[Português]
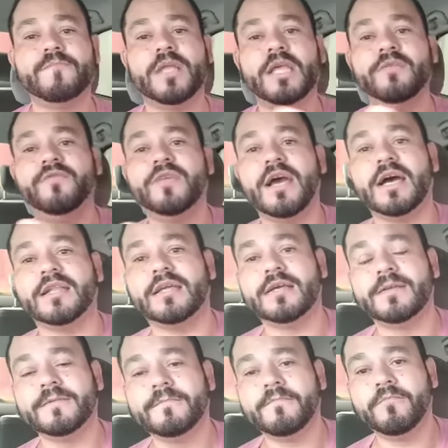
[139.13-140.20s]

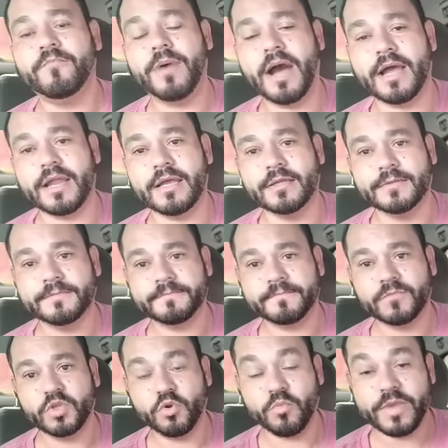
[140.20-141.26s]
enviada para
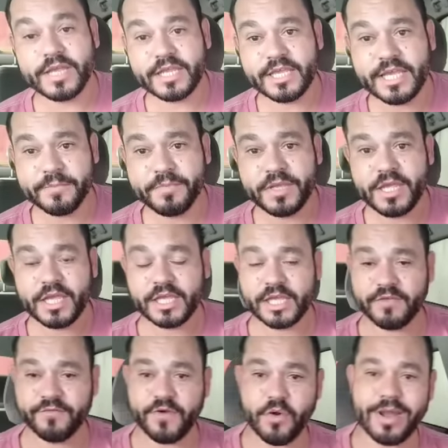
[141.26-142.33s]
uma equipe
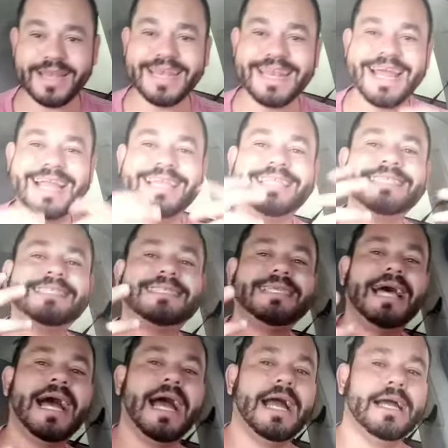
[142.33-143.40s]
que vão
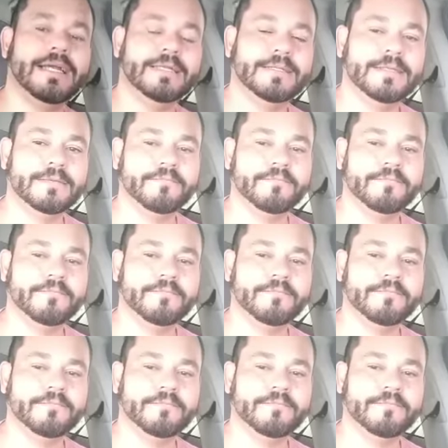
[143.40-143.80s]
analisar